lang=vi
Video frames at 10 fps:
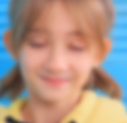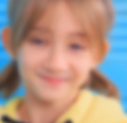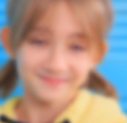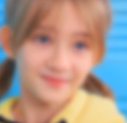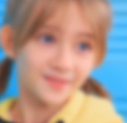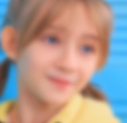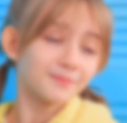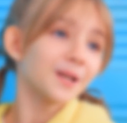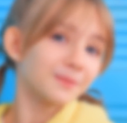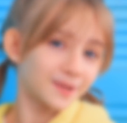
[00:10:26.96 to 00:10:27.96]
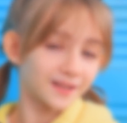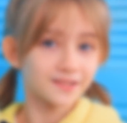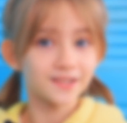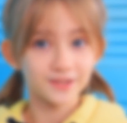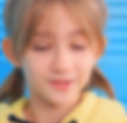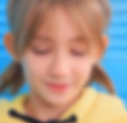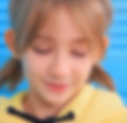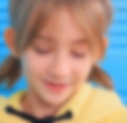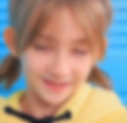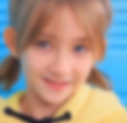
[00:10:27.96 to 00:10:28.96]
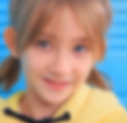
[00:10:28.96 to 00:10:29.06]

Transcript: kỳ video mới vui nhộn nào từ